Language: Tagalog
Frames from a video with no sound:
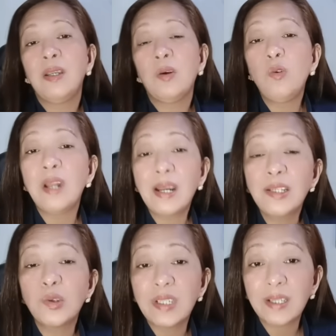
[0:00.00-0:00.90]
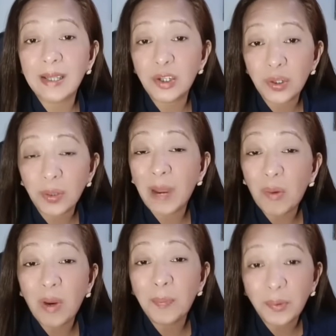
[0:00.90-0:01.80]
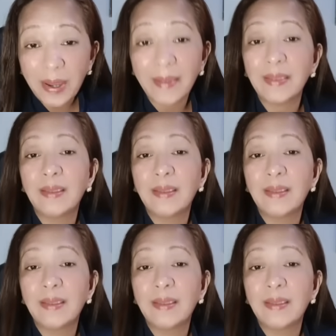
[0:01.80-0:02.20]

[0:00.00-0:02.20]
Online solicitation, bawal po yan.